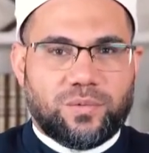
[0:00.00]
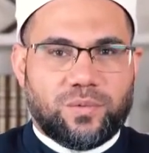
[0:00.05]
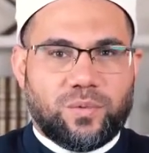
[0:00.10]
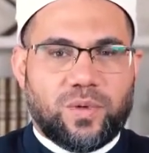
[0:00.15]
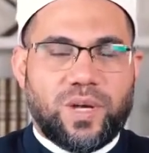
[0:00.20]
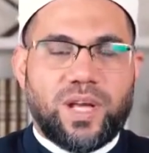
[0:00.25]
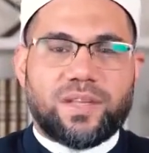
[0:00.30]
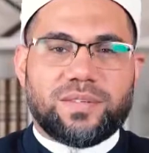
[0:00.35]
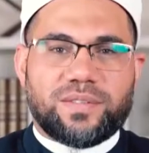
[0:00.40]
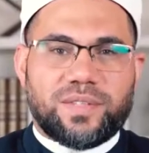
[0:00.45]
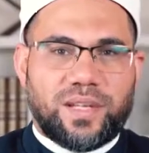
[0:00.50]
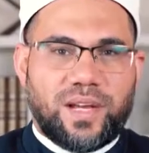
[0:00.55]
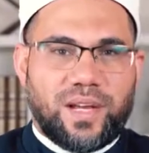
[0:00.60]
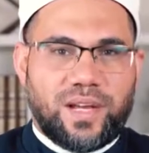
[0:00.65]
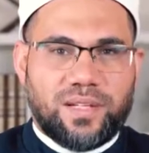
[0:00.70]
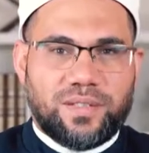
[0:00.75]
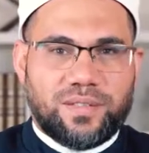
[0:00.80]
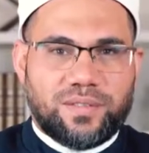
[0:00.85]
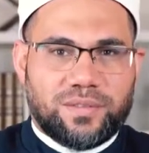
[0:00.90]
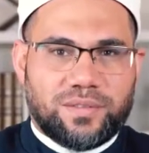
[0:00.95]

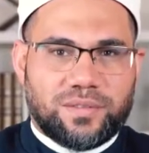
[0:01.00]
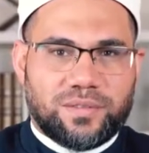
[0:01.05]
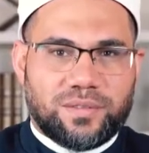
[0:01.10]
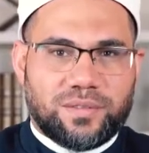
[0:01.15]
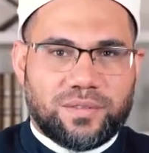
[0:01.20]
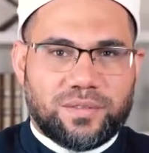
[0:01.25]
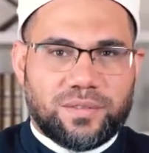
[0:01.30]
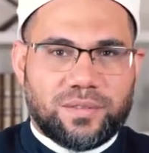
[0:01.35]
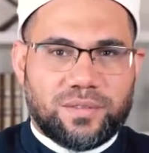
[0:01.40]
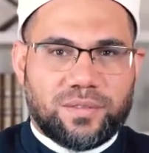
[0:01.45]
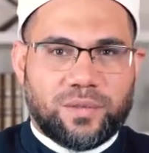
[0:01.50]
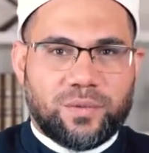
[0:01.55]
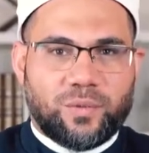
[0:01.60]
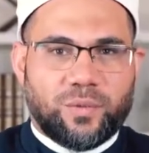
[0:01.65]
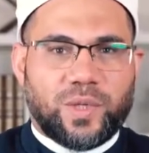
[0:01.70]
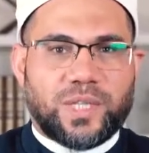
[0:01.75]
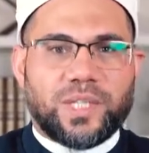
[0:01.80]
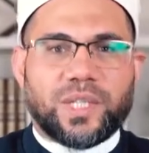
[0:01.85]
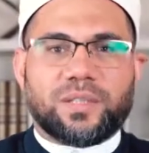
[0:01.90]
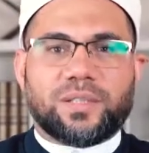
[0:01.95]
واسعا
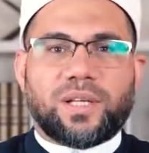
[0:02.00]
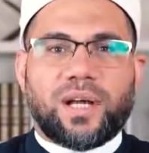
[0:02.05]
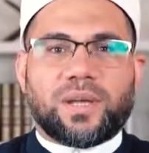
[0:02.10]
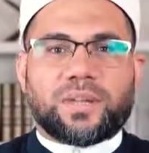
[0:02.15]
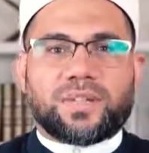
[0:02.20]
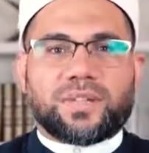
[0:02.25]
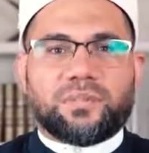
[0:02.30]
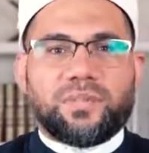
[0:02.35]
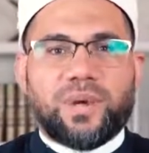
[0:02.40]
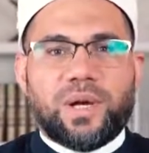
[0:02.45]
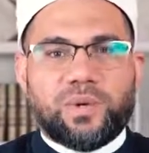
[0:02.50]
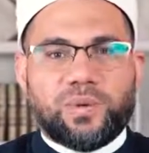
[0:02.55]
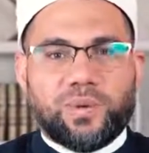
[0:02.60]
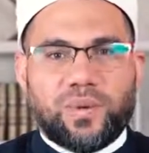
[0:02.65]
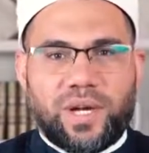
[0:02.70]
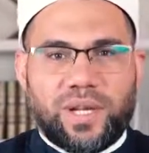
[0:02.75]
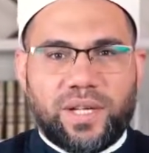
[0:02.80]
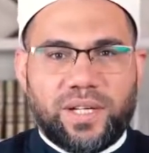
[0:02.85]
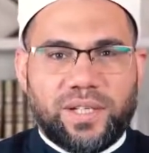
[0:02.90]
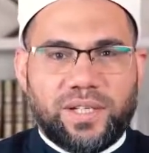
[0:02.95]
ويضع
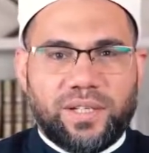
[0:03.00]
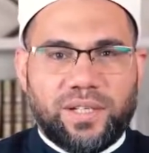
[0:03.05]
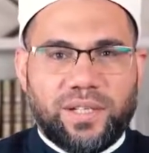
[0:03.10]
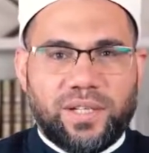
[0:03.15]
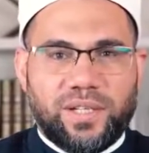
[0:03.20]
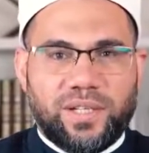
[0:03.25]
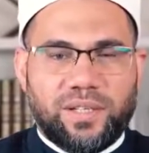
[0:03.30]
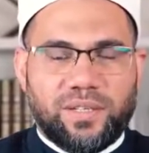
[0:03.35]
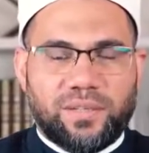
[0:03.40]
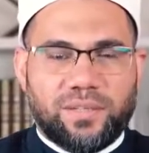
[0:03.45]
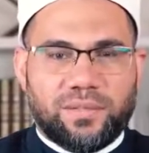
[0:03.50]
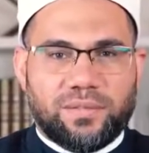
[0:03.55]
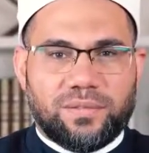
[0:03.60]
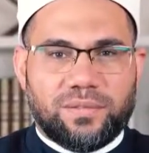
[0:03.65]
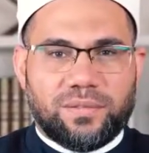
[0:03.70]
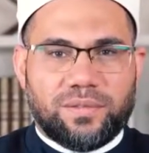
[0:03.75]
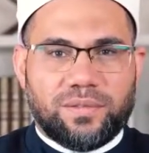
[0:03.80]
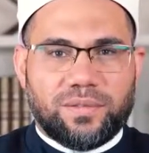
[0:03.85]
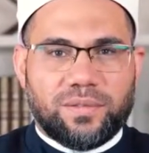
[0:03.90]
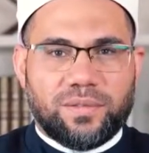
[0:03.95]
اسمه عليه
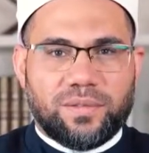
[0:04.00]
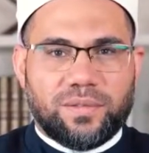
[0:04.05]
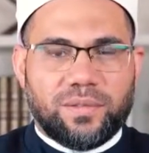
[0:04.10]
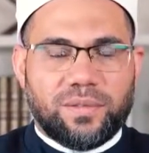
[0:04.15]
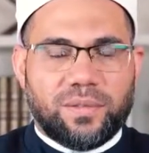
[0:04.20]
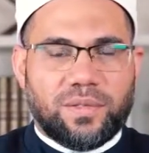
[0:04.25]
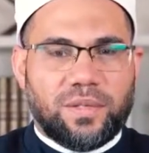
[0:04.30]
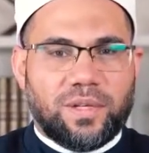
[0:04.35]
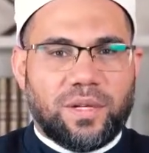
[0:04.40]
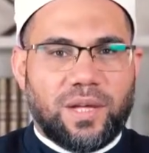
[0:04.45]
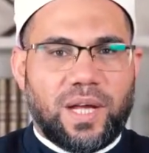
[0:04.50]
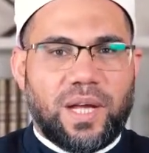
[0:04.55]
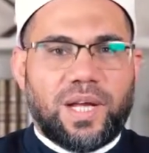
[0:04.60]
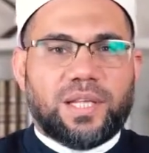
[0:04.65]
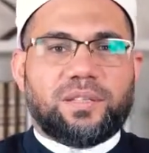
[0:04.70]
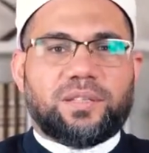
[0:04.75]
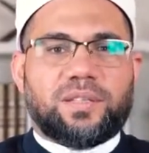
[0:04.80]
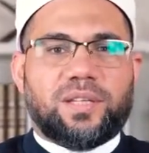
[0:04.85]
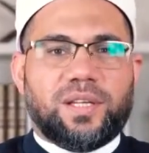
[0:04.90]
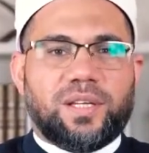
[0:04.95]

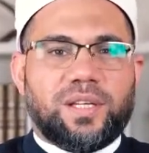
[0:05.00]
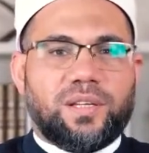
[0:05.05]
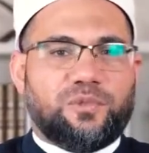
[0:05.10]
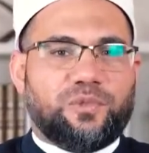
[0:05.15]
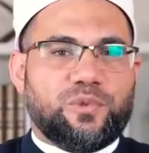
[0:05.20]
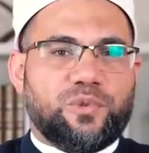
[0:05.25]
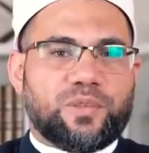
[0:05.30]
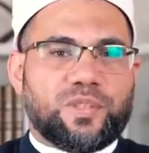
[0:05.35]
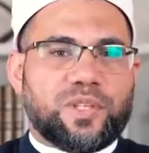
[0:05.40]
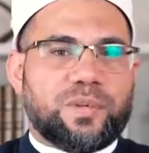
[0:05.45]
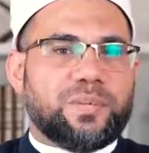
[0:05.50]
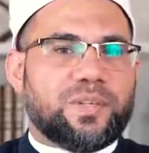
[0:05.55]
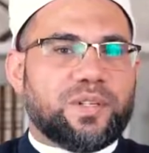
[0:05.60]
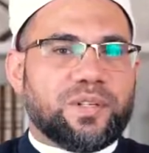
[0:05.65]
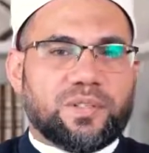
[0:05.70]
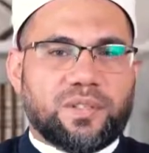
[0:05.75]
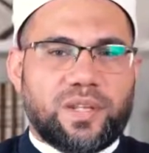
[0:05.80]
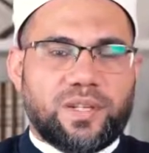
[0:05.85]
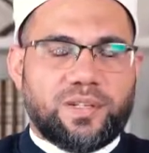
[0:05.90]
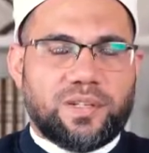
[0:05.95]
حتى يفوز
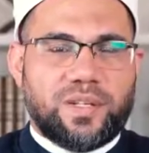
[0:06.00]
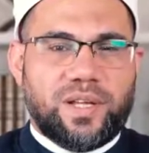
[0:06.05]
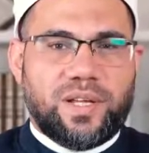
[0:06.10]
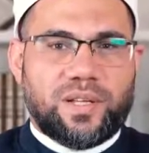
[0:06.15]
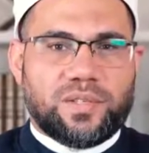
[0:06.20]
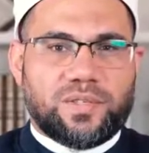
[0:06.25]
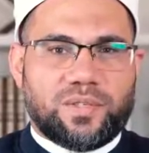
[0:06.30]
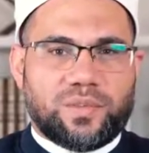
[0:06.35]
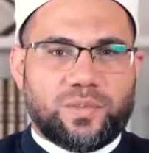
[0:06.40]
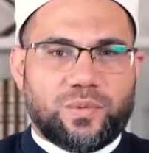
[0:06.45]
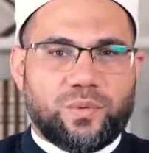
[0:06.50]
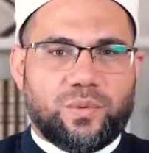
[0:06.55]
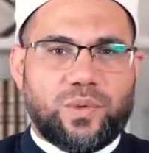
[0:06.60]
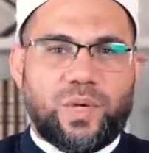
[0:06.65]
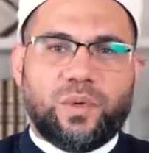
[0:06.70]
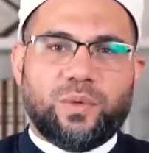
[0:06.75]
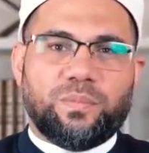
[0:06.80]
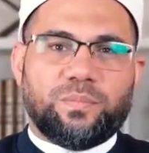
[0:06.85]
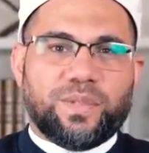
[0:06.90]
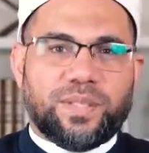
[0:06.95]
برضا الناس
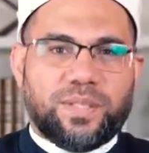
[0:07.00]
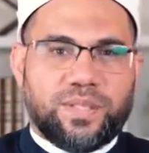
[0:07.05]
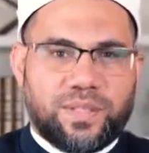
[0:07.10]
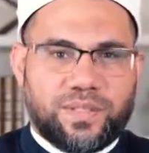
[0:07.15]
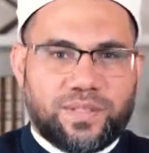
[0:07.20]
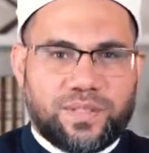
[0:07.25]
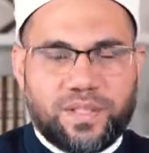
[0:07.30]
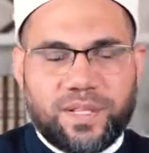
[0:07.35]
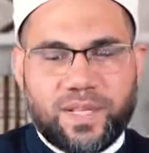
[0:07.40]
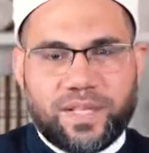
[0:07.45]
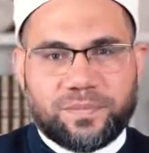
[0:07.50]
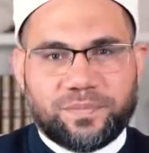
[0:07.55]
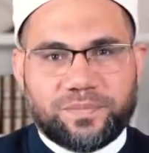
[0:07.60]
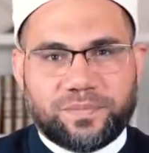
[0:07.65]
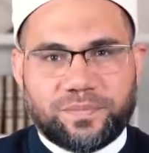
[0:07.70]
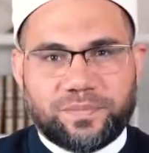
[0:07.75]
وحب الناس له